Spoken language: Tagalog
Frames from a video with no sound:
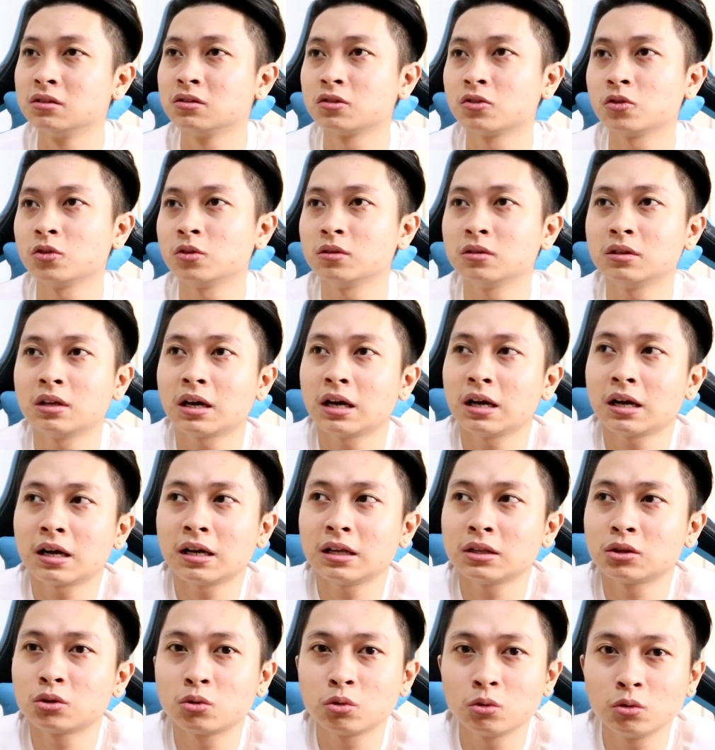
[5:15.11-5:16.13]
So,
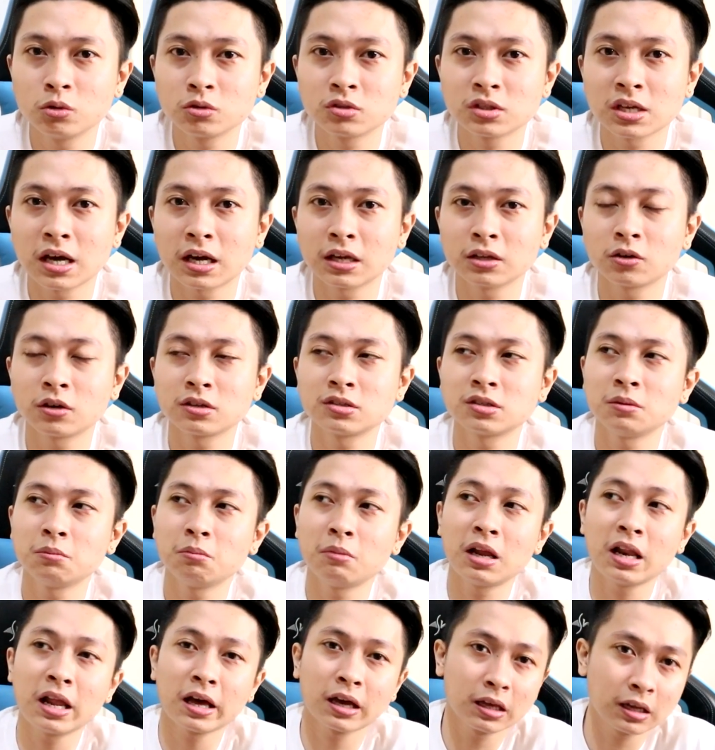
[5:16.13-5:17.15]
nakakatulong sa akin kasi
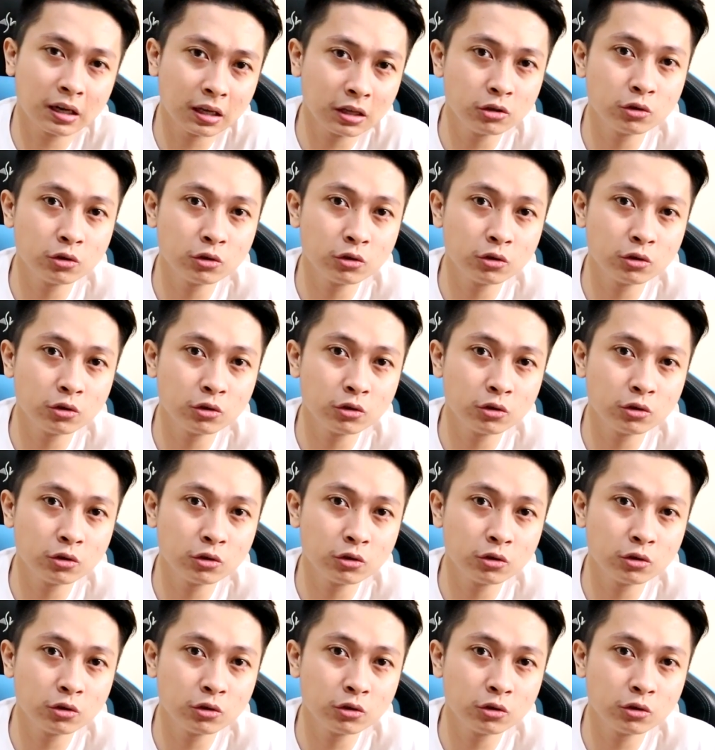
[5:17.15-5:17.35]
malaki